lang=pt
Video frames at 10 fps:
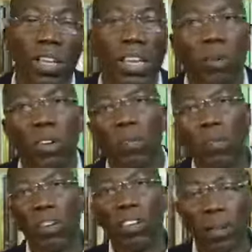Irmãos,
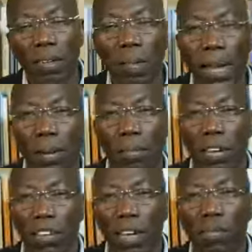próxima semana
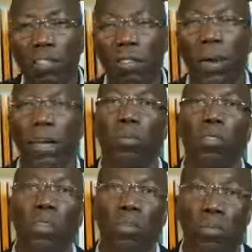pode ser uma semana
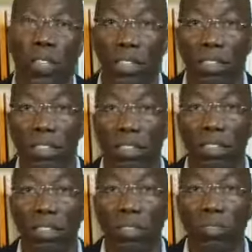muito importante.
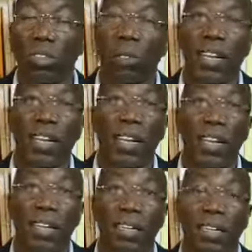Uma semana de é
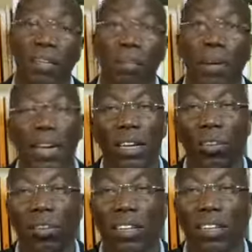que manga
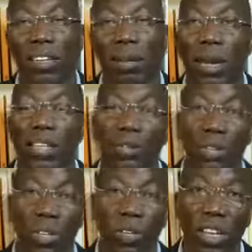coisas não vai
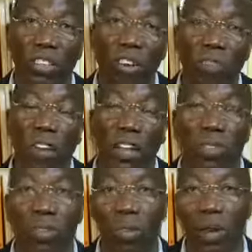discutir. E que é só o
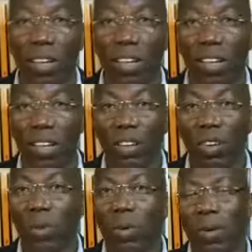facto de que uma
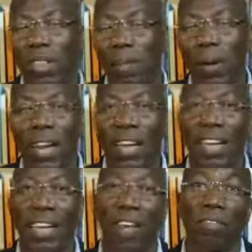nove como tem manga
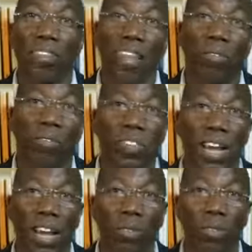de greves que é
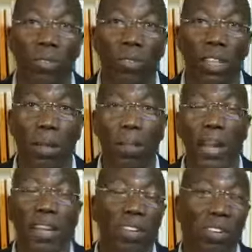anunciado, e tem
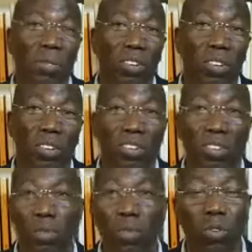manga de
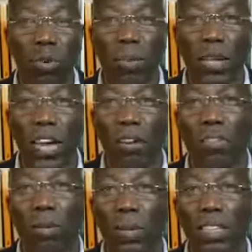situações muito
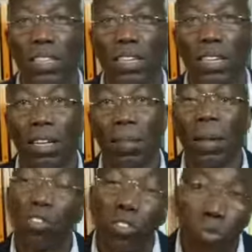complicadas no país,
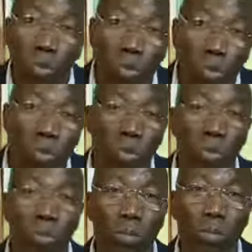mas
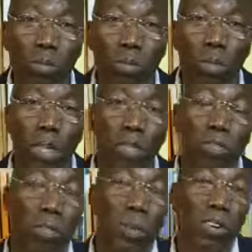sobretudo aquela
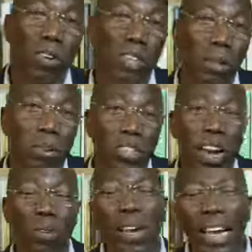informação que está
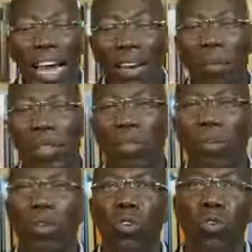mostrando claramente
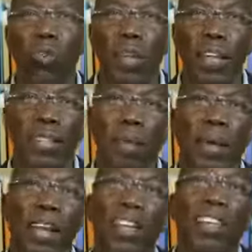como a economia está
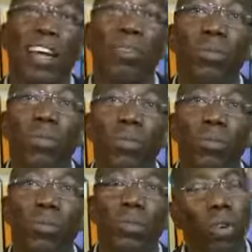paralisada.
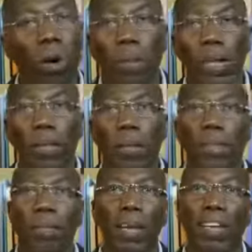
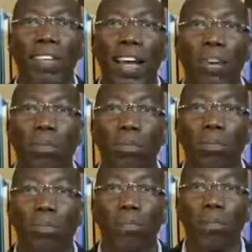Completamente paralisada,
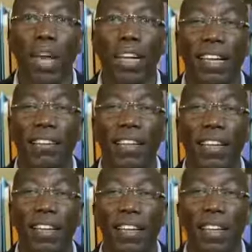nada que
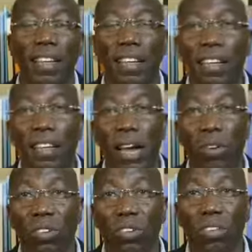está uh, na
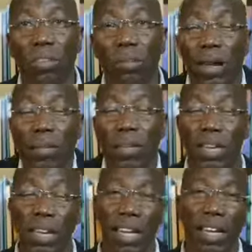conta. Mas a mim,
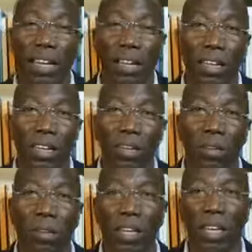é que
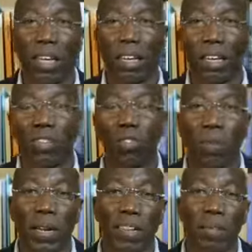qualquer
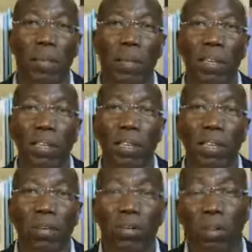surpresa para mim.
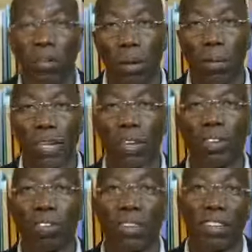Porque vou lembrar que a
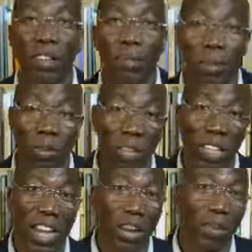nota fala sempre, e um
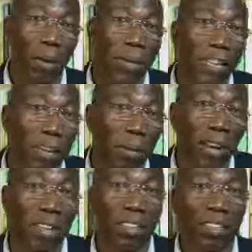ditado da Amílcar
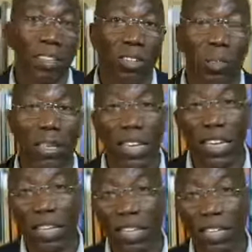Cabral, como
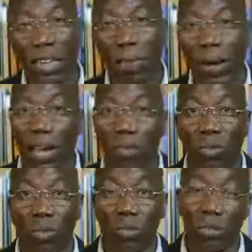quem que tem
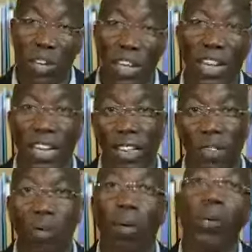plano, pode que
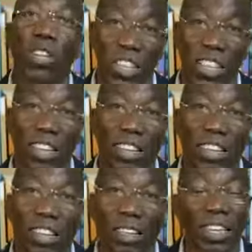garantiu como boa chica.
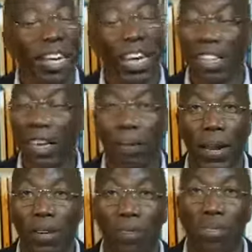Quem que tem
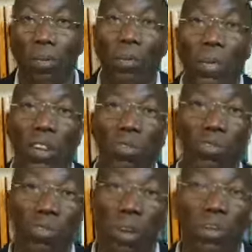plano, se vou perder
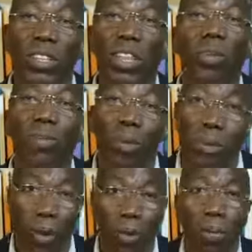junto, a boca tem culpa,
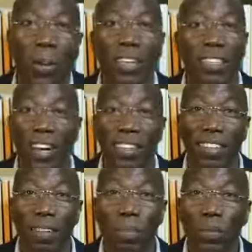a boca pega atrás.
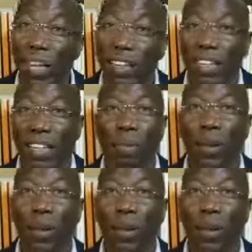Esse que tem